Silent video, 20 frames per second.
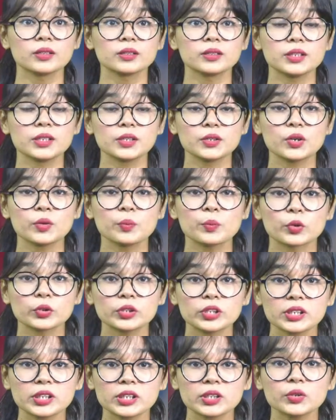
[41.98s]
দীর্ঘ
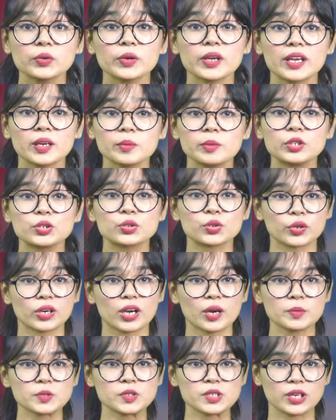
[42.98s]
প্রতীক্ষিত এই
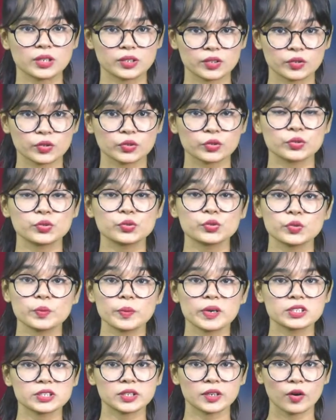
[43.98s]
বিশ্বকাপ সাধারণত জুন
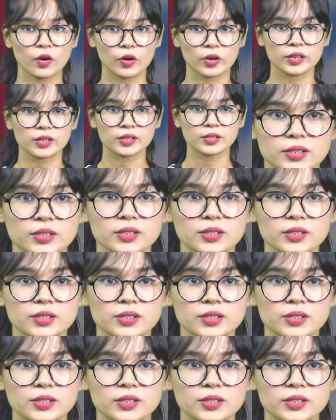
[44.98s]
মাসেই হয়